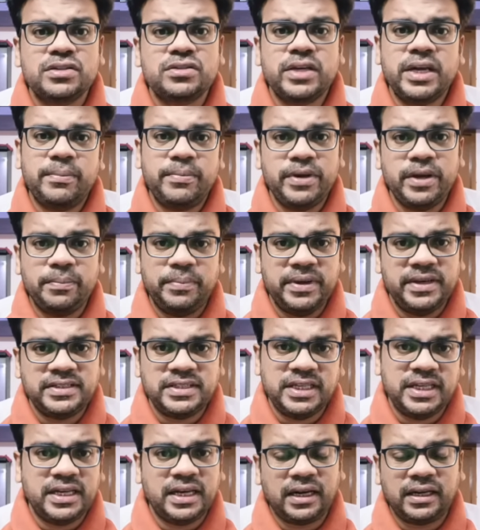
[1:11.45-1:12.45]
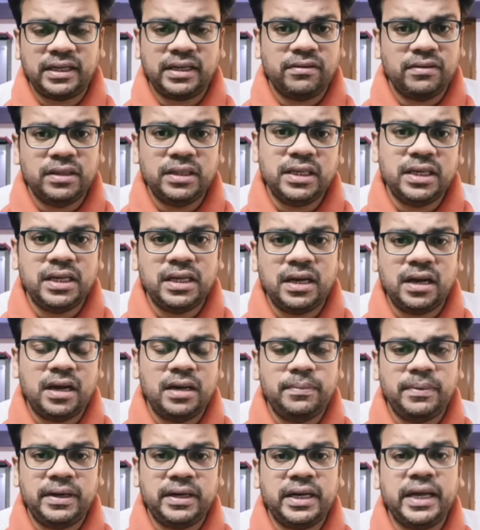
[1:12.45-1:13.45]
ஸோ எப்படியோ பேசி கரெக்டாக வந்து
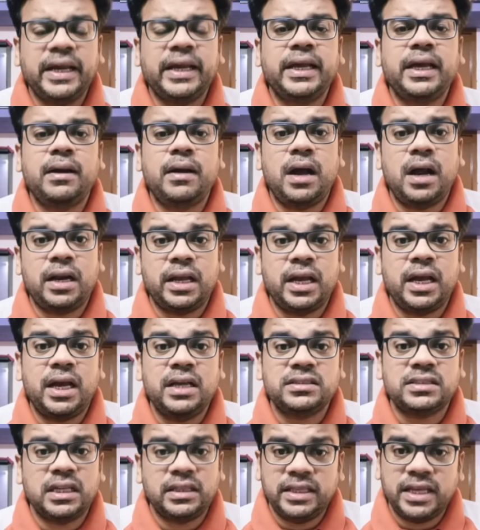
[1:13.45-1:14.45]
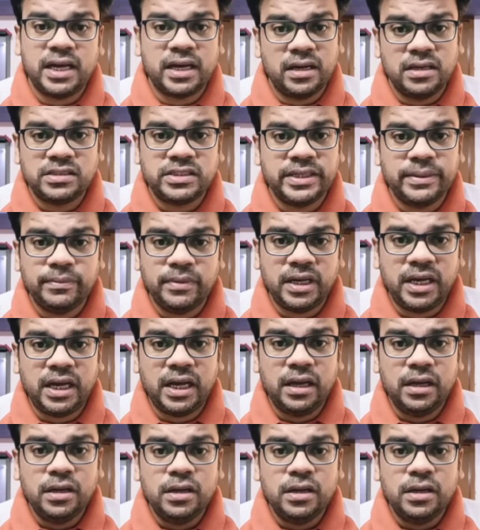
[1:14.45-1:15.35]
ஆள் பண்ணிட்டாங்க ஆனால் சத்யா கேர்ள்ஸ் டீமில்